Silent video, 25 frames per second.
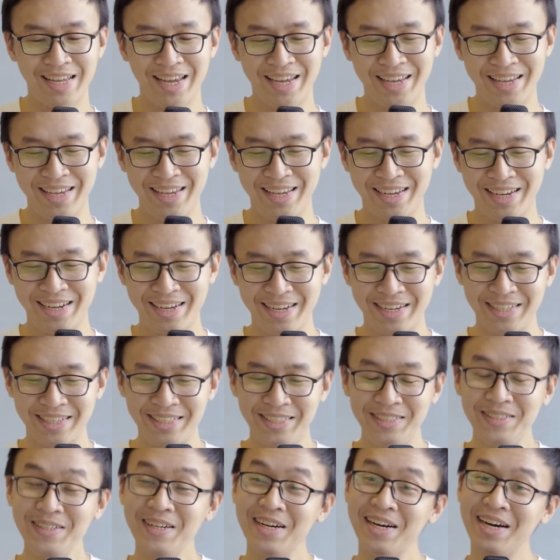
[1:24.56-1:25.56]
thì
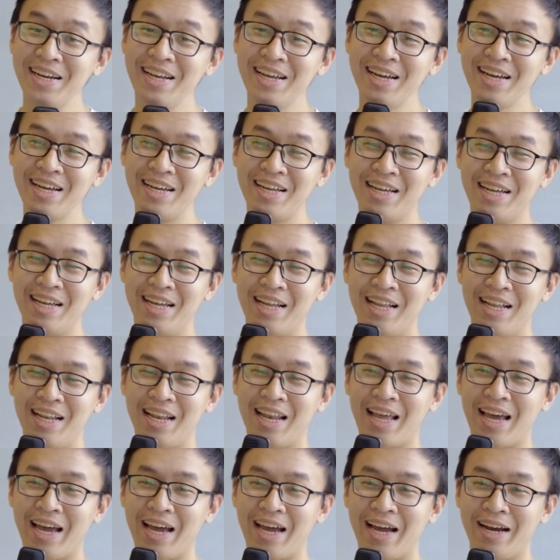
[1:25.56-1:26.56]
uh, trước hết á
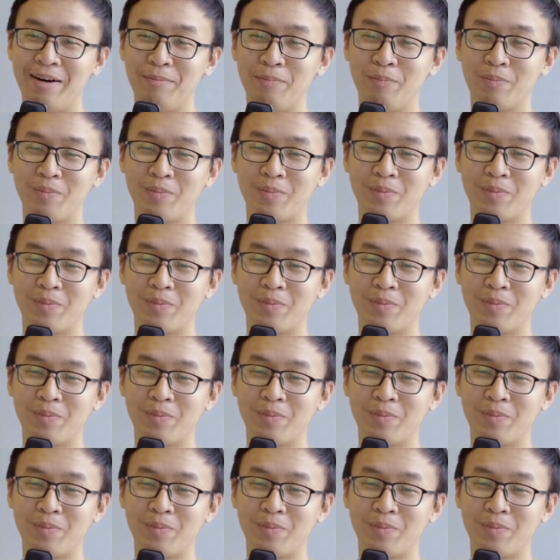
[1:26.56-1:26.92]
là